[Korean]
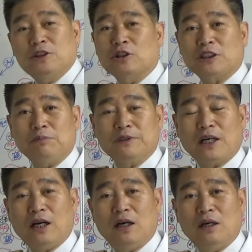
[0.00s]

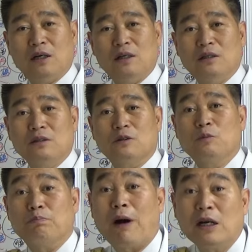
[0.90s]
청자입니다.
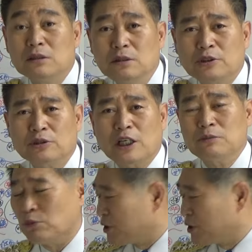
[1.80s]
그럼 맑을 청자는